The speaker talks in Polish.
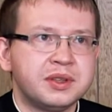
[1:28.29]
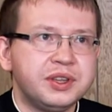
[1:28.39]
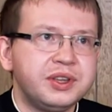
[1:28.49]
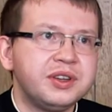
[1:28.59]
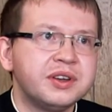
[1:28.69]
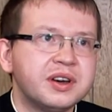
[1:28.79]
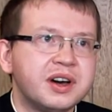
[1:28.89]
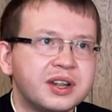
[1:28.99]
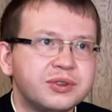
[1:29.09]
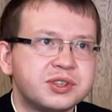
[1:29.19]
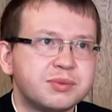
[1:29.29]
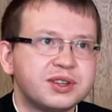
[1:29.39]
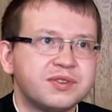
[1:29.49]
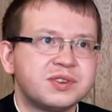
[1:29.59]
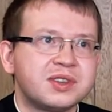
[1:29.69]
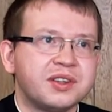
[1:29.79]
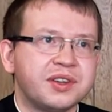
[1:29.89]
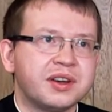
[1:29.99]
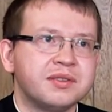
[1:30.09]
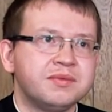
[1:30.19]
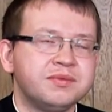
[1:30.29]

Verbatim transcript: i radość zmartwychwstania.